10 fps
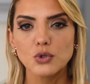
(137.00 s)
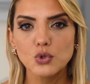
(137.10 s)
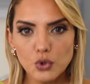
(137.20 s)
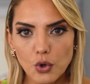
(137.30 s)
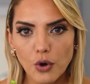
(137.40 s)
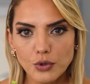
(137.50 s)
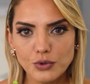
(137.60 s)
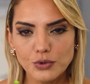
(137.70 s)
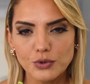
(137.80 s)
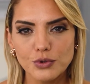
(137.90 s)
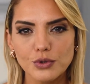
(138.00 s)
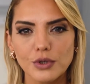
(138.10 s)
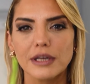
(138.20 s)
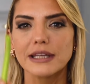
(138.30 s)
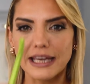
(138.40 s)
şu gördüğünüz
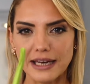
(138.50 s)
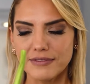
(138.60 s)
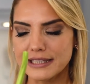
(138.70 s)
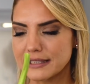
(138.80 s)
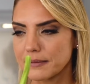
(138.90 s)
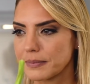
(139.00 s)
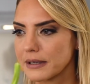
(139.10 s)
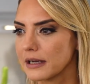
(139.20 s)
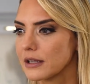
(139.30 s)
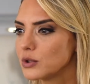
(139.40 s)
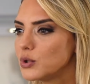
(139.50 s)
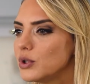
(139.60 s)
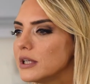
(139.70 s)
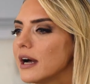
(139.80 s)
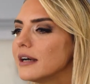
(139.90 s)
kereviz sapı
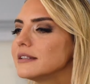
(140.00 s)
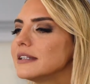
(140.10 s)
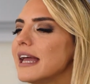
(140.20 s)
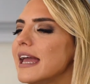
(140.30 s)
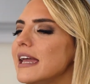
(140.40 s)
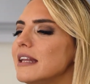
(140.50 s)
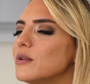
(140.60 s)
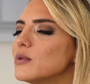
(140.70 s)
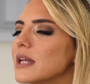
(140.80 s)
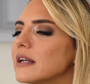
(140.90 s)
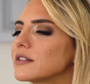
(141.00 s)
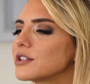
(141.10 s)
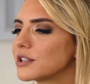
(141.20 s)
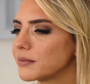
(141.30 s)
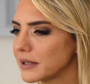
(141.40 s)
dünyanın en güzel
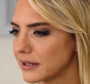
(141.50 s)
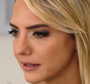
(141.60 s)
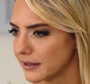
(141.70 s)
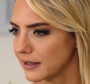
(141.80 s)
atıştırmalığı.